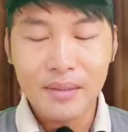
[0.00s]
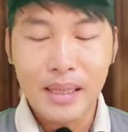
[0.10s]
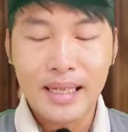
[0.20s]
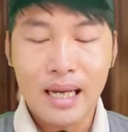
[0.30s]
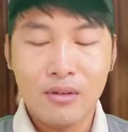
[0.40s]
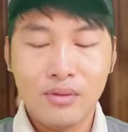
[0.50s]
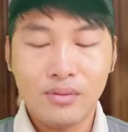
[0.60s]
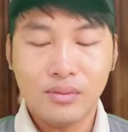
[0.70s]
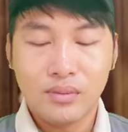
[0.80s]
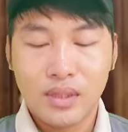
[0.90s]
bị cáo
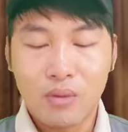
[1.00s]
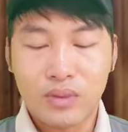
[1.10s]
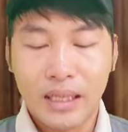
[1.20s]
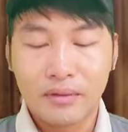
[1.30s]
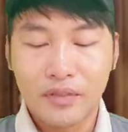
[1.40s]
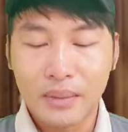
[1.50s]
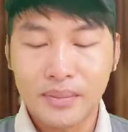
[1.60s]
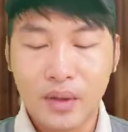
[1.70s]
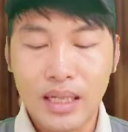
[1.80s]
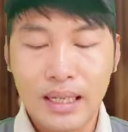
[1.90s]
Ngọc Trinh phạm
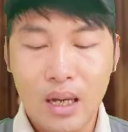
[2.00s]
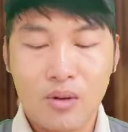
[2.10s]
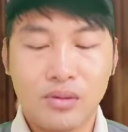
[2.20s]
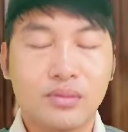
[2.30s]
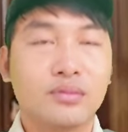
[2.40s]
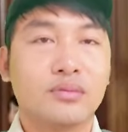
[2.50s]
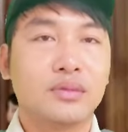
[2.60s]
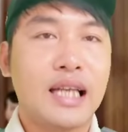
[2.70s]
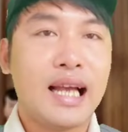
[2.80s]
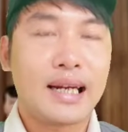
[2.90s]
tội lần đầu,
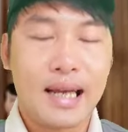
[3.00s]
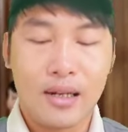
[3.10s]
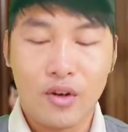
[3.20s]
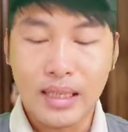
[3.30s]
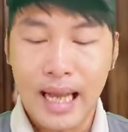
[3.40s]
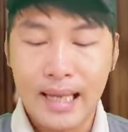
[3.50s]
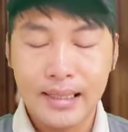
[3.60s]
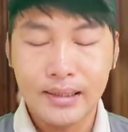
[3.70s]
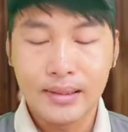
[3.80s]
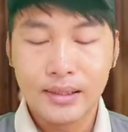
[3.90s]
ăn năn hối cải,
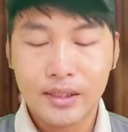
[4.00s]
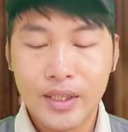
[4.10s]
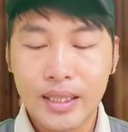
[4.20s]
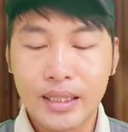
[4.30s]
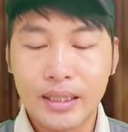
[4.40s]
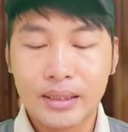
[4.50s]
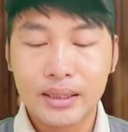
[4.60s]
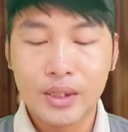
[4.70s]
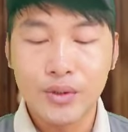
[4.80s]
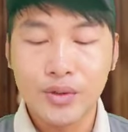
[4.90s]
có nơi cư
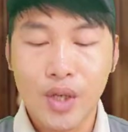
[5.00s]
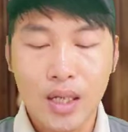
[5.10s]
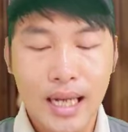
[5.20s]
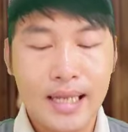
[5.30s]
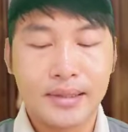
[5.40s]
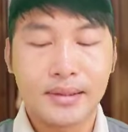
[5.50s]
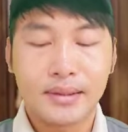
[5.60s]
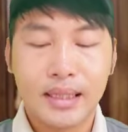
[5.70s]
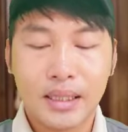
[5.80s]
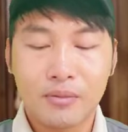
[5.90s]
trú rõ ràng
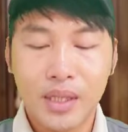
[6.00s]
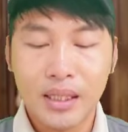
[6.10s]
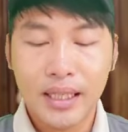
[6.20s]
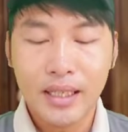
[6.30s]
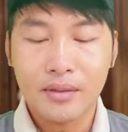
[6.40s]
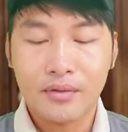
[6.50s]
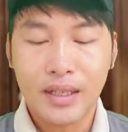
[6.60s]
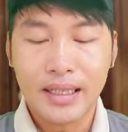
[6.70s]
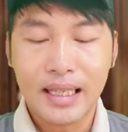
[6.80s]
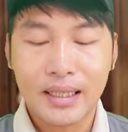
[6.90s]
nên không nhất thiết
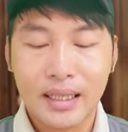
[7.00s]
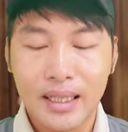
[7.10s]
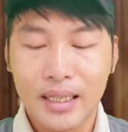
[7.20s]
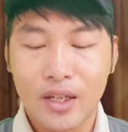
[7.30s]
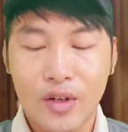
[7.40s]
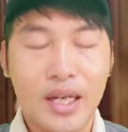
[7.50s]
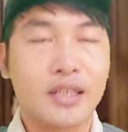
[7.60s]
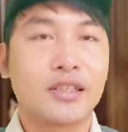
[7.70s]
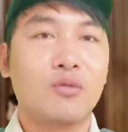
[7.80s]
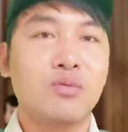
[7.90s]
phải cách ly khỏi đời
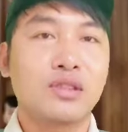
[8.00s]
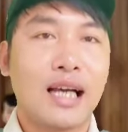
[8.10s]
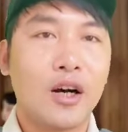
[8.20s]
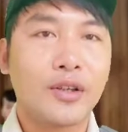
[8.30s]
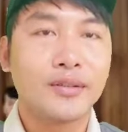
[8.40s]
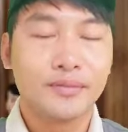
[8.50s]
sống xã hội